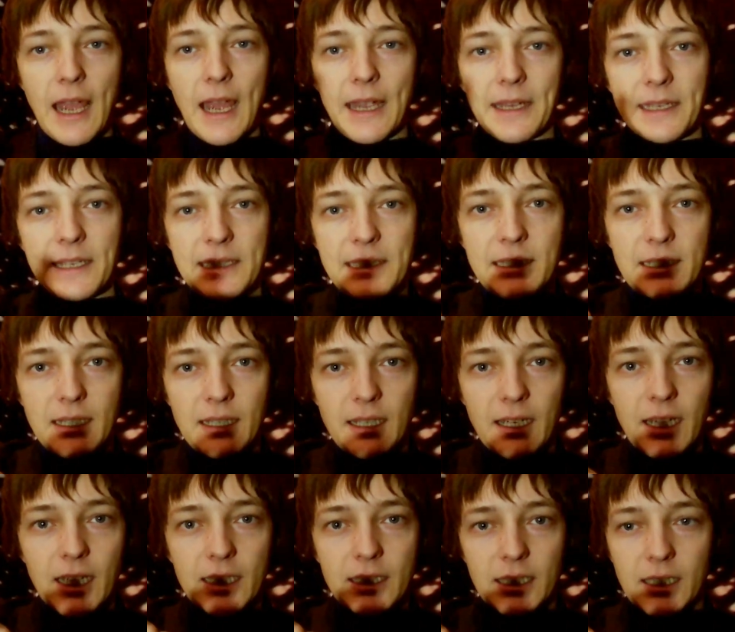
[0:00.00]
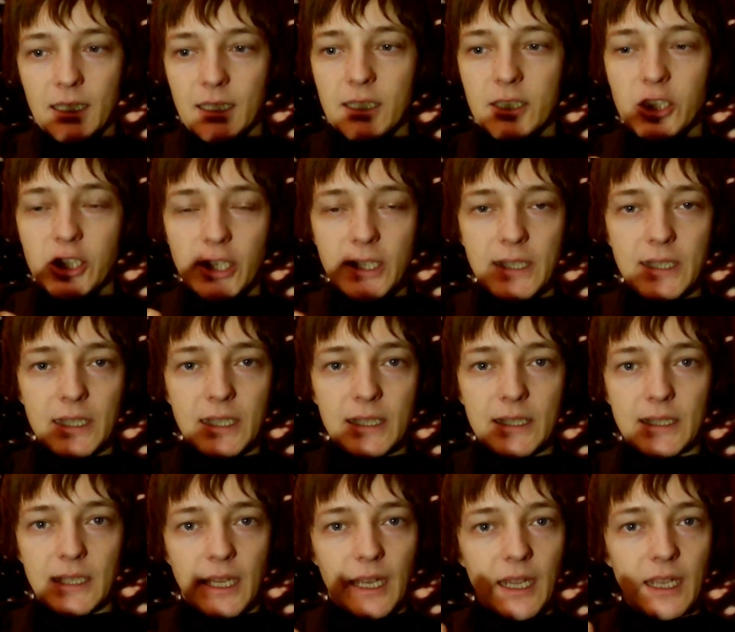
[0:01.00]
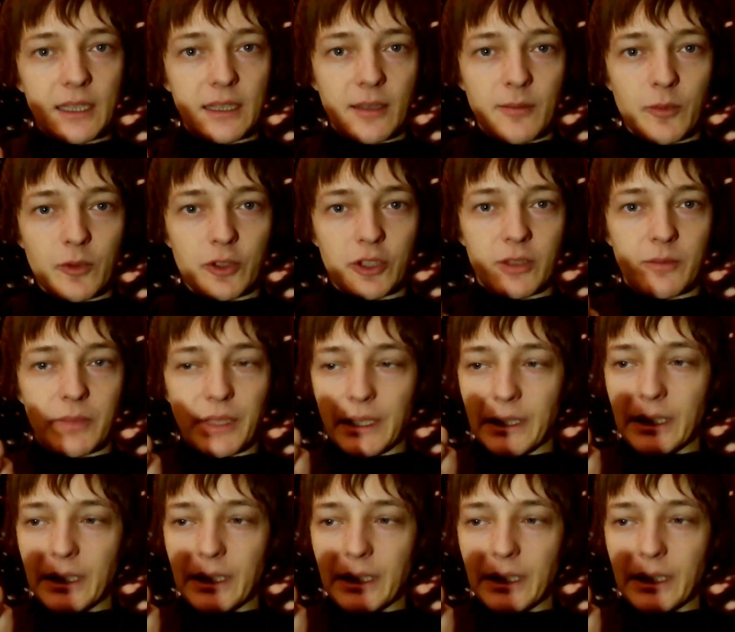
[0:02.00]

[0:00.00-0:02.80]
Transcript: А если какая-то частица, это может быть